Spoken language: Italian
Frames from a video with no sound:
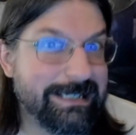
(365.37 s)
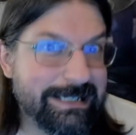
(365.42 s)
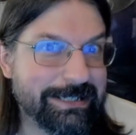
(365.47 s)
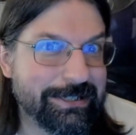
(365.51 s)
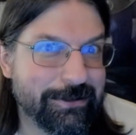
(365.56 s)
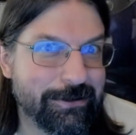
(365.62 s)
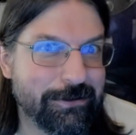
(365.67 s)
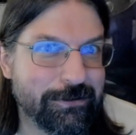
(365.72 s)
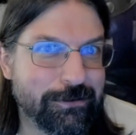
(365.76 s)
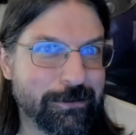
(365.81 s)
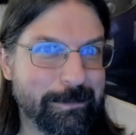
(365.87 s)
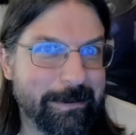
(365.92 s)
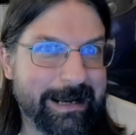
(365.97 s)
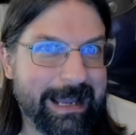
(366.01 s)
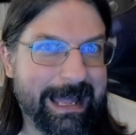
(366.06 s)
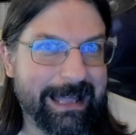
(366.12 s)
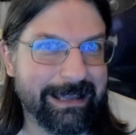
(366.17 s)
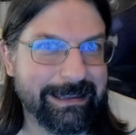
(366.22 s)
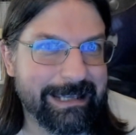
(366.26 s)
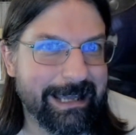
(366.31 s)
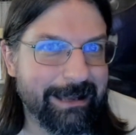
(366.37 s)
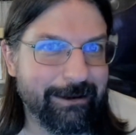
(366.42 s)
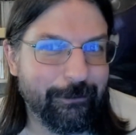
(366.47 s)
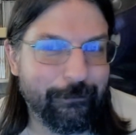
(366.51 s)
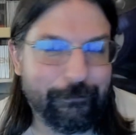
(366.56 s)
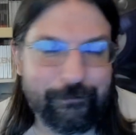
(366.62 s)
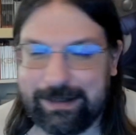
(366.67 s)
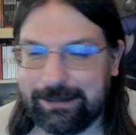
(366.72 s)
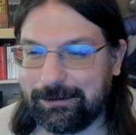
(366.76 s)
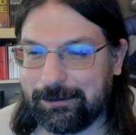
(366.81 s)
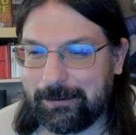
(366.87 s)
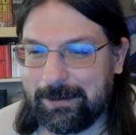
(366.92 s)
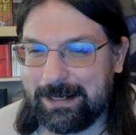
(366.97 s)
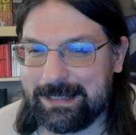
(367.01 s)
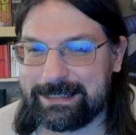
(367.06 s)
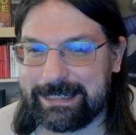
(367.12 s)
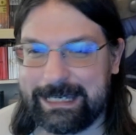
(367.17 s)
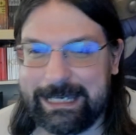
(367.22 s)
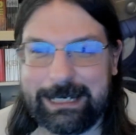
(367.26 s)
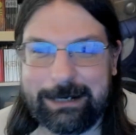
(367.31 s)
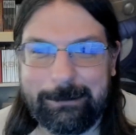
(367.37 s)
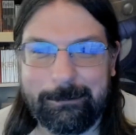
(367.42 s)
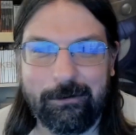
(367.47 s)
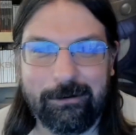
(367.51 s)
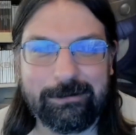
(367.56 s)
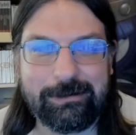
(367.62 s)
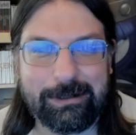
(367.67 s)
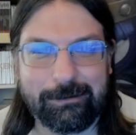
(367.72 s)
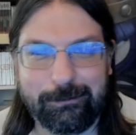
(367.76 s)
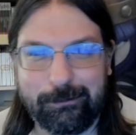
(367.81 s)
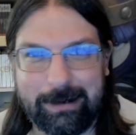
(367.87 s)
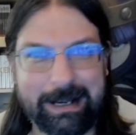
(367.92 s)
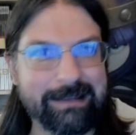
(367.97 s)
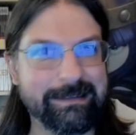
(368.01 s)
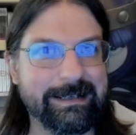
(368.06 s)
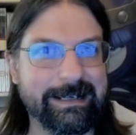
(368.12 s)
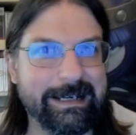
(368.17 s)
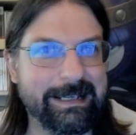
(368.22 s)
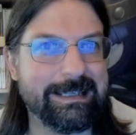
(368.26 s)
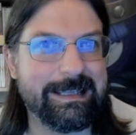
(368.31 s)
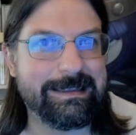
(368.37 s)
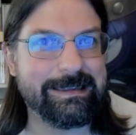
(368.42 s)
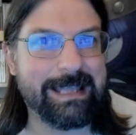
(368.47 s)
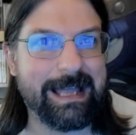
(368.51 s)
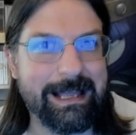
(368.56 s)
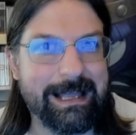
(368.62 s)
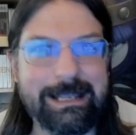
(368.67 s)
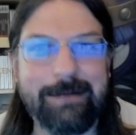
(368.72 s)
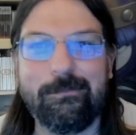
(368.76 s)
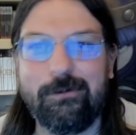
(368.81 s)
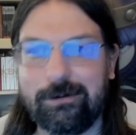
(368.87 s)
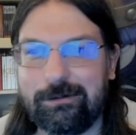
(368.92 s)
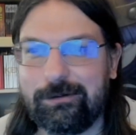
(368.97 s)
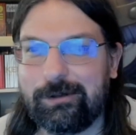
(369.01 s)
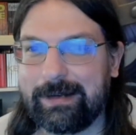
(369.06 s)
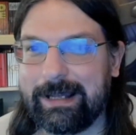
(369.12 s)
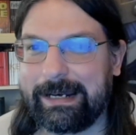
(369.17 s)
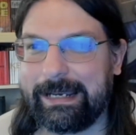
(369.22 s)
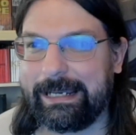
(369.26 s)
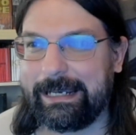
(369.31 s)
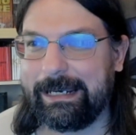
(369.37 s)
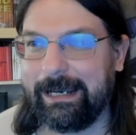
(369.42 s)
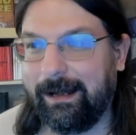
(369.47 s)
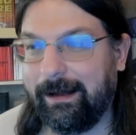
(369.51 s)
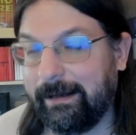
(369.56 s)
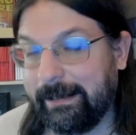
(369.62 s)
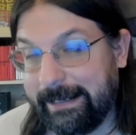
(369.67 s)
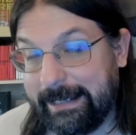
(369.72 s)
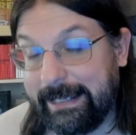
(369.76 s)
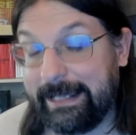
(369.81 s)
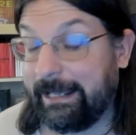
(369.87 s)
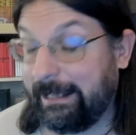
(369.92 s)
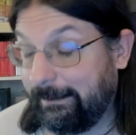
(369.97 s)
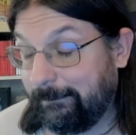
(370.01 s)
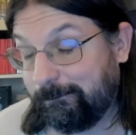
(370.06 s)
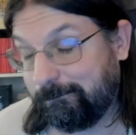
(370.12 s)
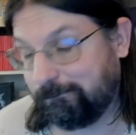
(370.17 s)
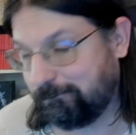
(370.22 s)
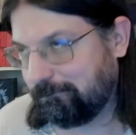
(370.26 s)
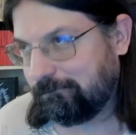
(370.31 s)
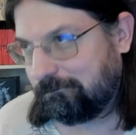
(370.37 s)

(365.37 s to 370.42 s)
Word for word: si sono superati, hanno fatto una skin molto accurata nei dettagli, molto carina e